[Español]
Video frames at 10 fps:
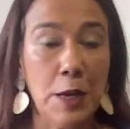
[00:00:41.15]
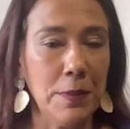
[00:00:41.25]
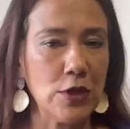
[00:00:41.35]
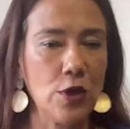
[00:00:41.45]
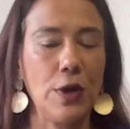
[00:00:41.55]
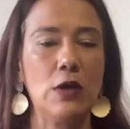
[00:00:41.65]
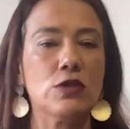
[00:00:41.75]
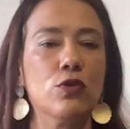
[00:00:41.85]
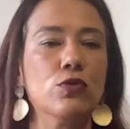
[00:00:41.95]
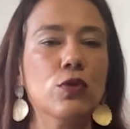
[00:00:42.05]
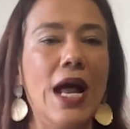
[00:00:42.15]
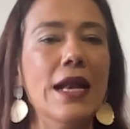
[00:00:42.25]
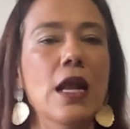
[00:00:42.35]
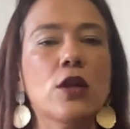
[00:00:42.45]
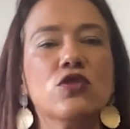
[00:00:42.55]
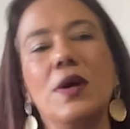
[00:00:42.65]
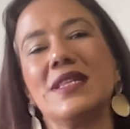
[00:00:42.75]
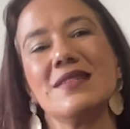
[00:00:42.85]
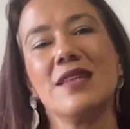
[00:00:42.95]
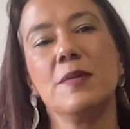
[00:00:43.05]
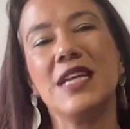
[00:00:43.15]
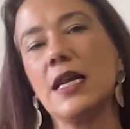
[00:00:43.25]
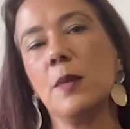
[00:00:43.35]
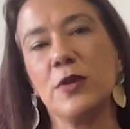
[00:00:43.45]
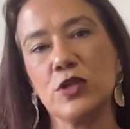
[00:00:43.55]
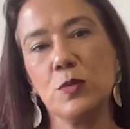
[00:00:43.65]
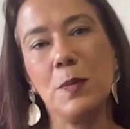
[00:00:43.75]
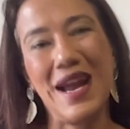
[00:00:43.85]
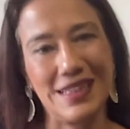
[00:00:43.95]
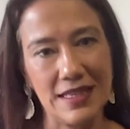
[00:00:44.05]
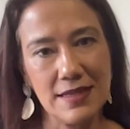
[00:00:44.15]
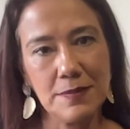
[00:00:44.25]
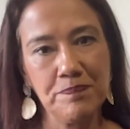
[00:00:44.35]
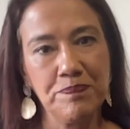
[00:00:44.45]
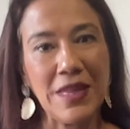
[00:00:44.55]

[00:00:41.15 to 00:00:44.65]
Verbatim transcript: pero sobre lo estructural los debates terminan el próximo martes.